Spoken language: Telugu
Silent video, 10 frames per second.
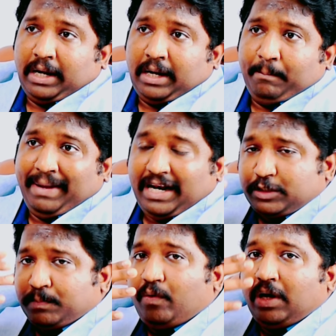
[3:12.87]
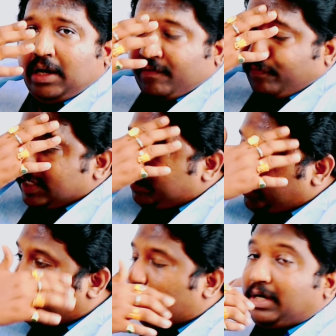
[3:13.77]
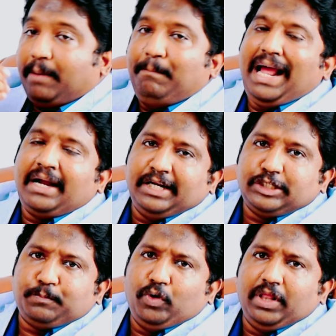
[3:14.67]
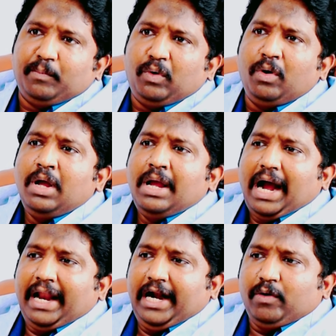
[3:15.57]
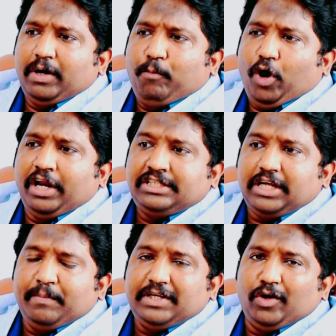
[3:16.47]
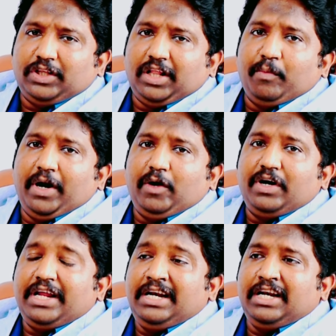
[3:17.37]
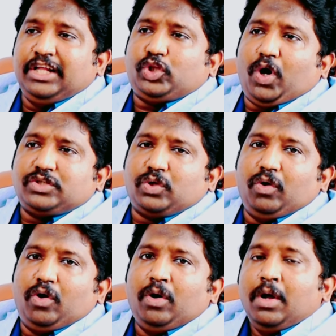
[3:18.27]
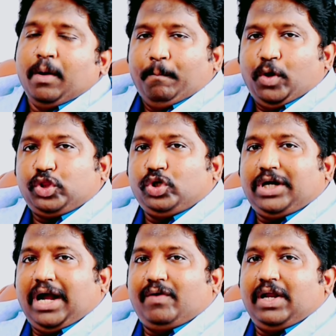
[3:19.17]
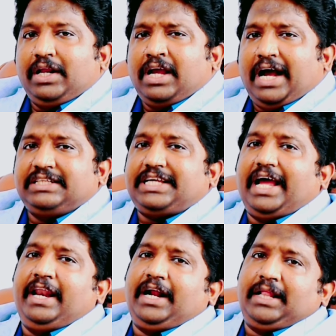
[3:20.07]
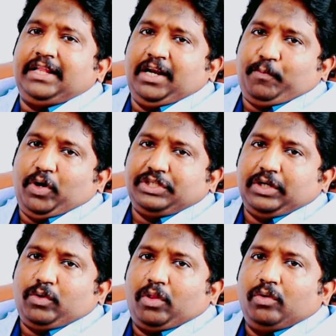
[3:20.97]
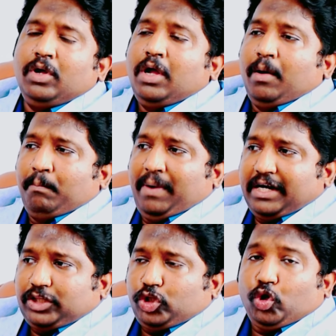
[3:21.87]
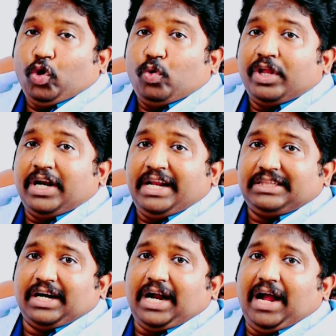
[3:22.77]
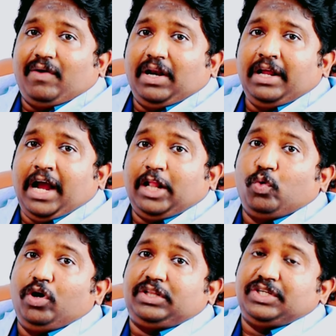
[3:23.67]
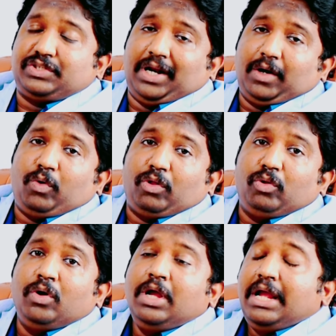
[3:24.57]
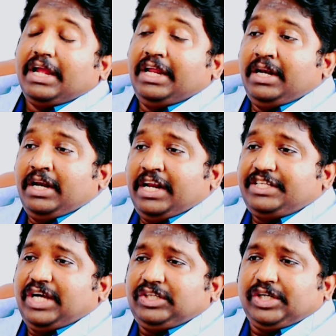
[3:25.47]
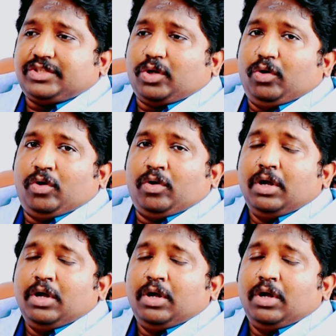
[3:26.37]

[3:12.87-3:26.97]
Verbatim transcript: ఆ మెలస్మా వల్ల ఫేస్ మీద ఉన్నటువంటి ఆ బ్లాక్నెస్ పోదేమో అనేటువంటి బాడీస్ ఏమి జరుగుతుందేమో అనేటువంటి ఇన్ని థాట్స్లో మత్తు కావాలి అది శారీరక అందాన్ని పాడు చేయకూడదు మగతతో కూడిన నిద్ర కావాలి అది ఒళ్ళు తీసుకురాకూడదు ఇన్ని జంక్షన్స్లో